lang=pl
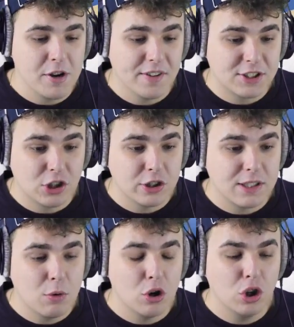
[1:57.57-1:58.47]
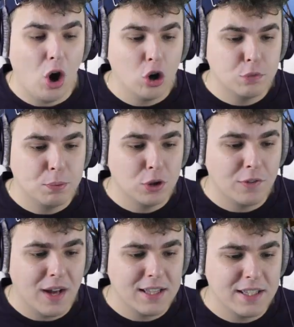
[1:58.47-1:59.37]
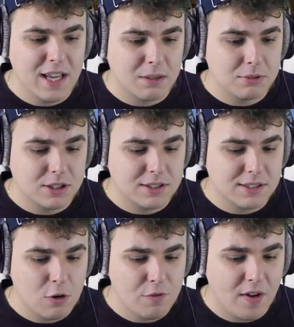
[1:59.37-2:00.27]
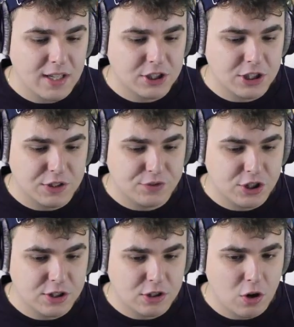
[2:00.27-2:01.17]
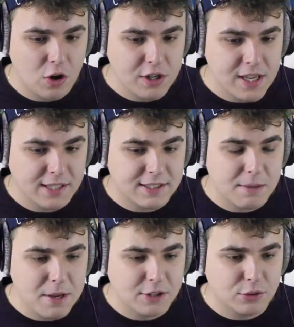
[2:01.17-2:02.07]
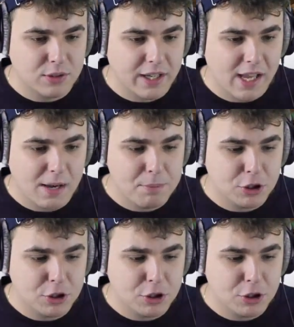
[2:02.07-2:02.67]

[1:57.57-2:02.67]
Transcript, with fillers: ponieważ został on odbudowany, jak możecie zauważyć, zauważyć, wszystko jest na miejscu tak jak